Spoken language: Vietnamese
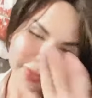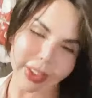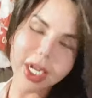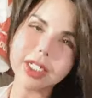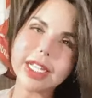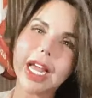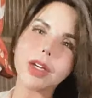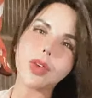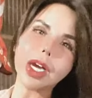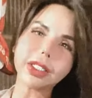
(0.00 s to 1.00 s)
mình đơn giản
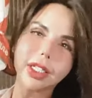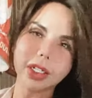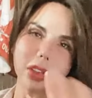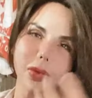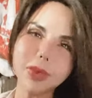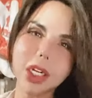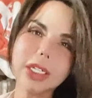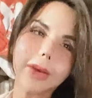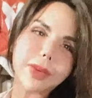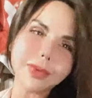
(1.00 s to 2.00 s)
quá thì nó cũng đơn
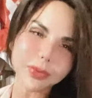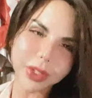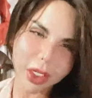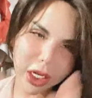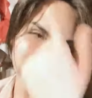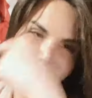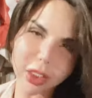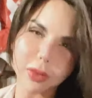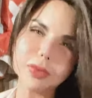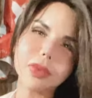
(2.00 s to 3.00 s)
độc lắm nên là chị
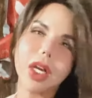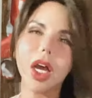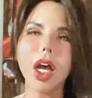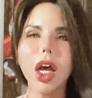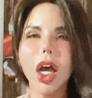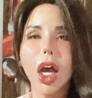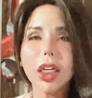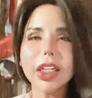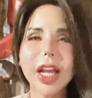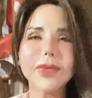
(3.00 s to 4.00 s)
cũng
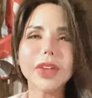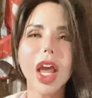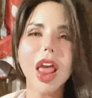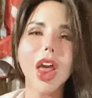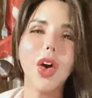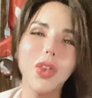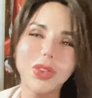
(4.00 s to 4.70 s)
uh, em keo